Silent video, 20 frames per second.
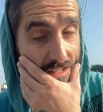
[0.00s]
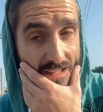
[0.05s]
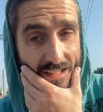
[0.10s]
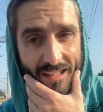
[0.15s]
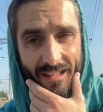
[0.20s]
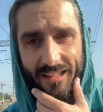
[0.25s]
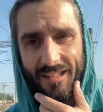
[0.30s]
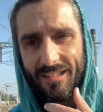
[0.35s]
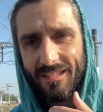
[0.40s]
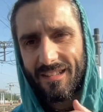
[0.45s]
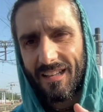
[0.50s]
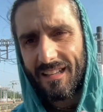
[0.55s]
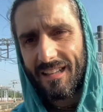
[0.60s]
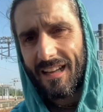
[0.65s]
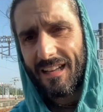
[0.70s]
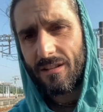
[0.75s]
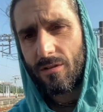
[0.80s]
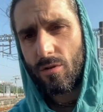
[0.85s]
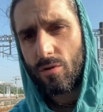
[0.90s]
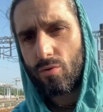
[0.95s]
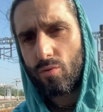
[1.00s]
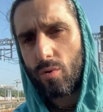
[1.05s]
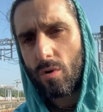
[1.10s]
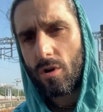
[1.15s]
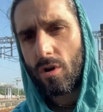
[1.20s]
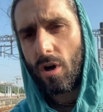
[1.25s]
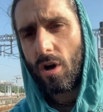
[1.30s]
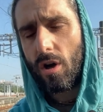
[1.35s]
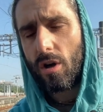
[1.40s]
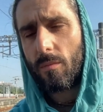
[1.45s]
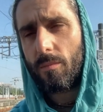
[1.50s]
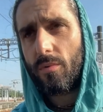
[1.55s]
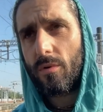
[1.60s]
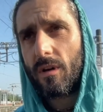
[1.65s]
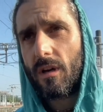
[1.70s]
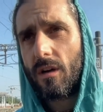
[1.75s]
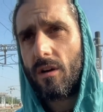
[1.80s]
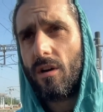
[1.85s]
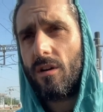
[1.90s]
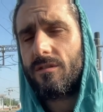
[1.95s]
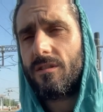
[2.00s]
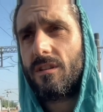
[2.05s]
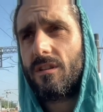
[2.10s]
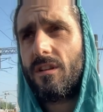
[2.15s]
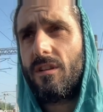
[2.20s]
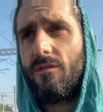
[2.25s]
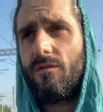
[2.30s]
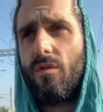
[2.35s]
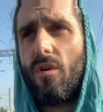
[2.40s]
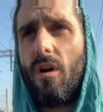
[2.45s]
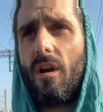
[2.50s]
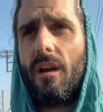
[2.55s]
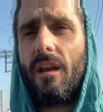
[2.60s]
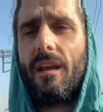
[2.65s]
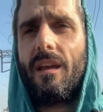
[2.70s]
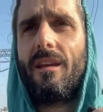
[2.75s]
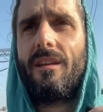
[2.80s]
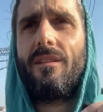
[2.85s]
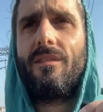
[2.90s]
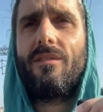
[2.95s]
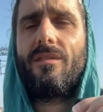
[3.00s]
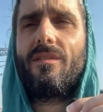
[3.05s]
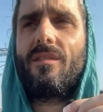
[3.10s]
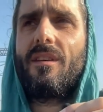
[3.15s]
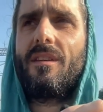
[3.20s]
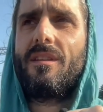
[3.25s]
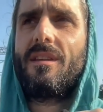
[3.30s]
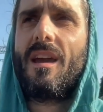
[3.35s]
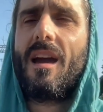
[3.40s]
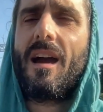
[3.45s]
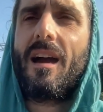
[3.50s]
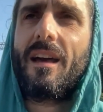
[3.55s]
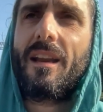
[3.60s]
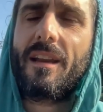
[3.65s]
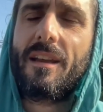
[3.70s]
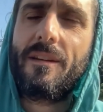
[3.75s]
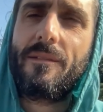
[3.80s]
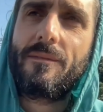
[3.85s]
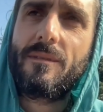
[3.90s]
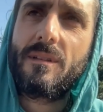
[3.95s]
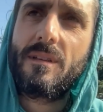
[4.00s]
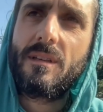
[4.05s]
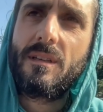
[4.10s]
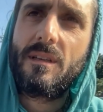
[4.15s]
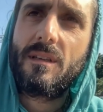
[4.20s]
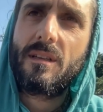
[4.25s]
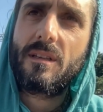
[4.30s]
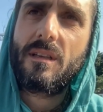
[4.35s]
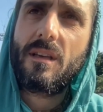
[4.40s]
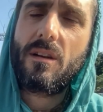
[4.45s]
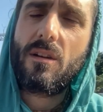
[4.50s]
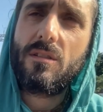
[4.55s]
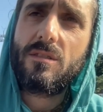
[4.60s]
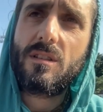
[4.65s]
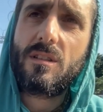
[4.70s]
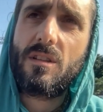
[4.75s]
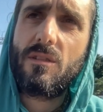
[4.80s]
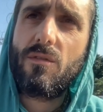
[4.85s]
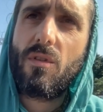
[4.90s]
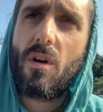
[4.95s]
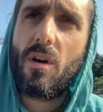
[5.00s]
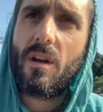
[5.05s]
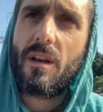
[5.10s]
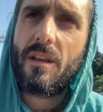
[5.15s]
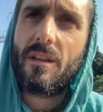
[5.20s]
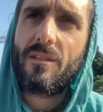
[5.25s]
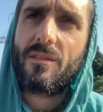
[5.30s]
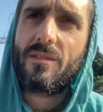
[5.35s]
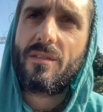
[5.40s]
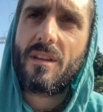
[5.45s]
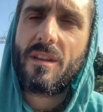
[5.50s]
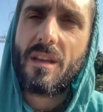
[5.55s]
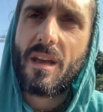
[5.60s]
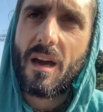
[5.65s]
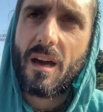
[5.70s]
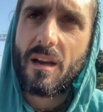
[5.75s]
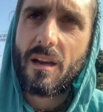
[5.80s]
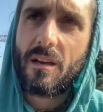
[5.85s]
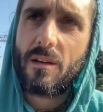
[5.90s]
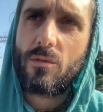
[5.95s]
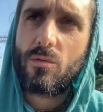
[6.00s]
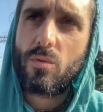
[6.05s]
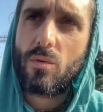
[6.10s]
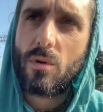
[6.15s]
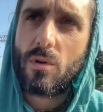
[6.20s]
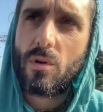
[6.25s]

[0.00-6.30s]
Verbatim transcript: che ti sta dando il tuo corpo, che cosa ti vuole insegnare che cosa ti vuole insegnare il tuo